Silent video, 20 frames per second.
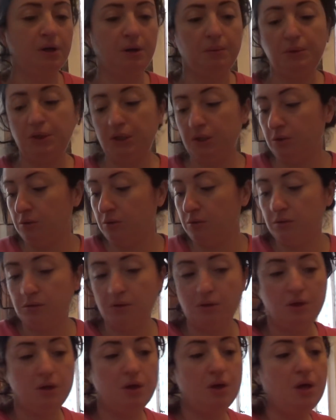camino
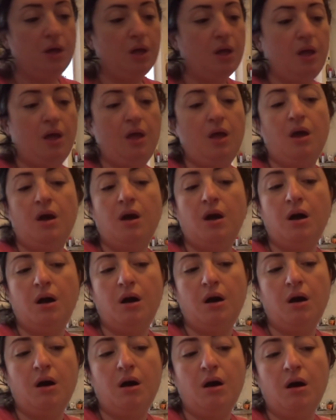e
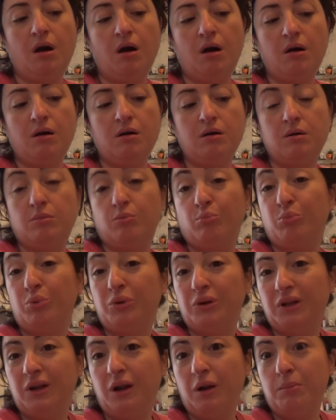a
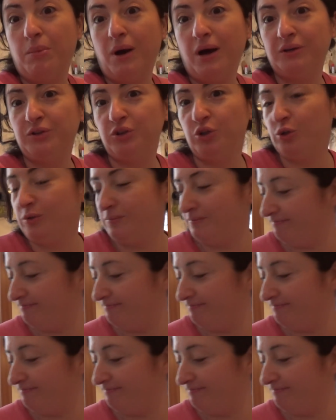pulire il bagno